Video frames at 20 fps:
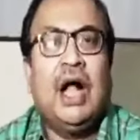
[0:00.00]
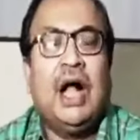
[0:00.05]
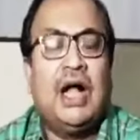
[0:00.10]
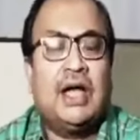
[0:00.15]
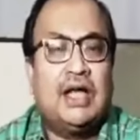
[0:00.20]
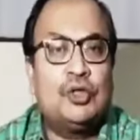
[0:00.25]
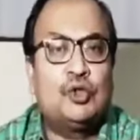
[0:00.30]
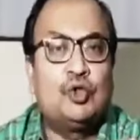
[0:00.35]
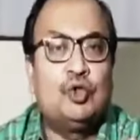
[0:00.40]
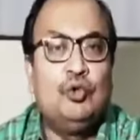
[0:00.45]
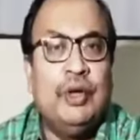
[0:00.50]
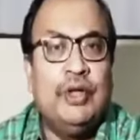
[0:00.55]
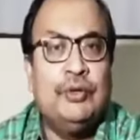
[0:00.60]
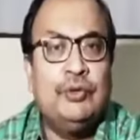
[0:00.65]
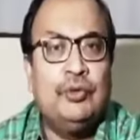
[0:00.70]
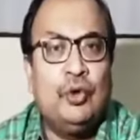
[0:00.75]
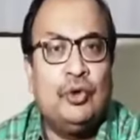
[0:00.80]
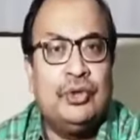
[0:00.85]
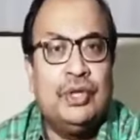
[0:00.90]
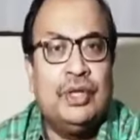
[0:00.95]
আগে
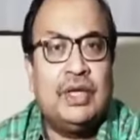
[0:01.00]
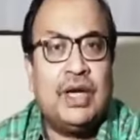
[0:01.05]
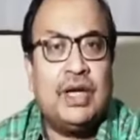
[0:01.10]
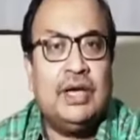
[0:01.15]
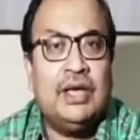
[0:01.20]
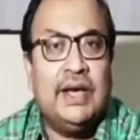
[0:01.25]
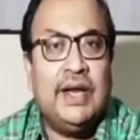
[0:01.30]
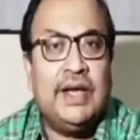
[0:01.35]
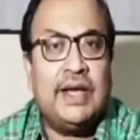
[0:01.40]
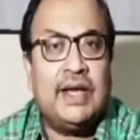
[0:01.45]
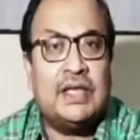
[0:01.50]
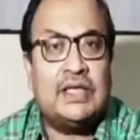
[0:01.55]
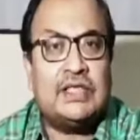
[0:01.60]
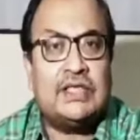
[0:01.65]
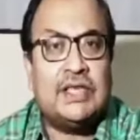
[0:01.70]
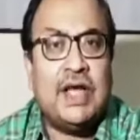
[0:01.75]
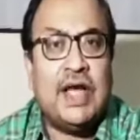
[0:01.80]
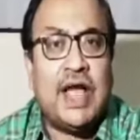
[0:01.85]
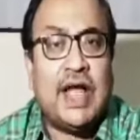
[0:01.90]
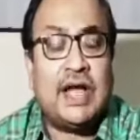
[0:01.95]
শুভেন্দু অধিকারীর
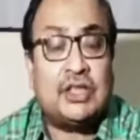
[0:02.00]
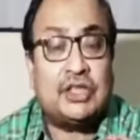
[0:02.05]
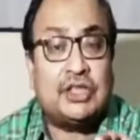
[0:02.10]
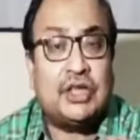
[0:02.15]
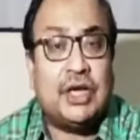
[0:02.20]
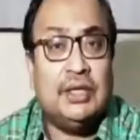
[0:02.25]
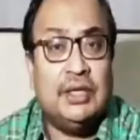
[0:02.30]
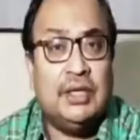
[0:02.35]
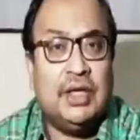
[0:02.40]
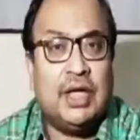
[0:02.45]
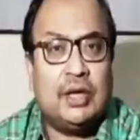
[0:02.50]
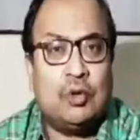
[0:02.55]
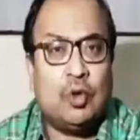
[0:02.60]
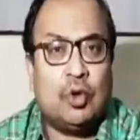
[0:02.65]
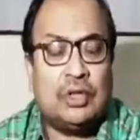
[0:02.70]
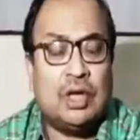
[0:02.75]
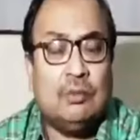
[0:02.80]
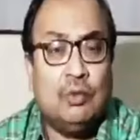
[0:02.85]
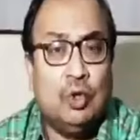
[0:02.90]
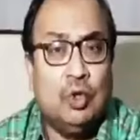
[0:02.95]
এগেনস্টে অ্যাকশন নেওয়ার
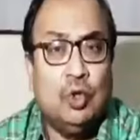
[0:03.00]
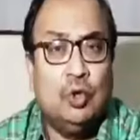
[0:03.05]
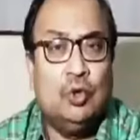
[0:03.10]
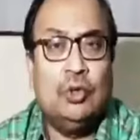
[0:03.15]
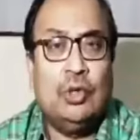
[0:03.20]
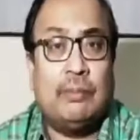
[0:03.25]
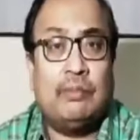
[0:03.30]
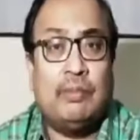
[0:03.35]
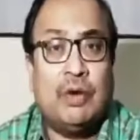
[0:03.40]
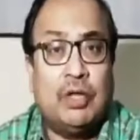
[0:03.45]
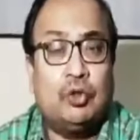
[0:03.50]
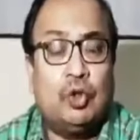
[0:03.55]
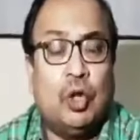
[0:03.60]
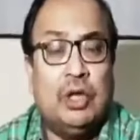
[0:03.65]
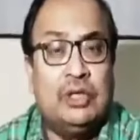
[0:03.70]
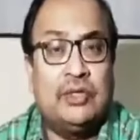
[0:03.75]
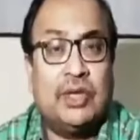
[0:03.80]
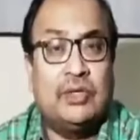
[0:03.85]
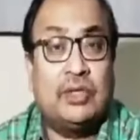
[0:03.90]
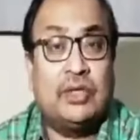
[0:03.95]
কথা বলুন আপনার
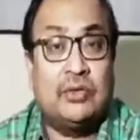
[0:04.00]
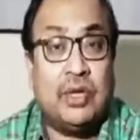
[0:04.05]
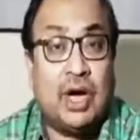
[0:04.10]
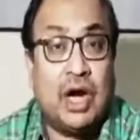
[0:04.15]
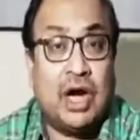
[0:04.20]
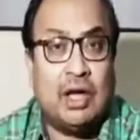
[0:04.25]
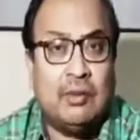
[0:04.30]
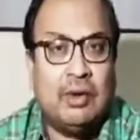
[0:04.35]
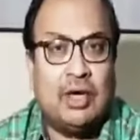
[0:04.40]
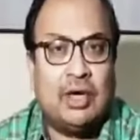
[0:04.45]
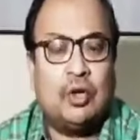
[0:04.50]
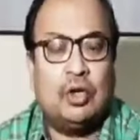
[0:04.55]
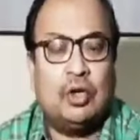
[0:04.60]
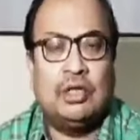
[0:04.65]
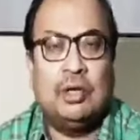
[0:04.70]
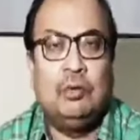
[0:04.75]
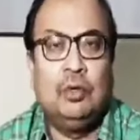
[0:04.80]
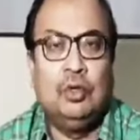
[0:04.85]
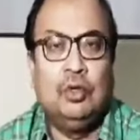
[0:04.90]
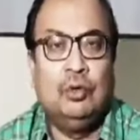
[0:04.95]
দল থেকে তাড়াবার
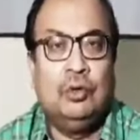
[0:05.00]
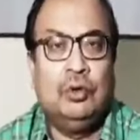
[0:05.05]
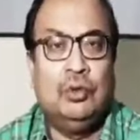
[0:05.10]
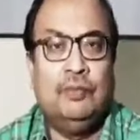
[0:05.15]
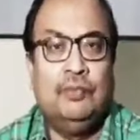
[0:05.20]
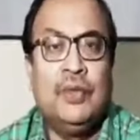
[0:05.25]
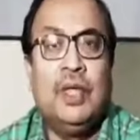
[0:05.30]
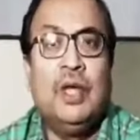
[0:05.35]
কথা বলুন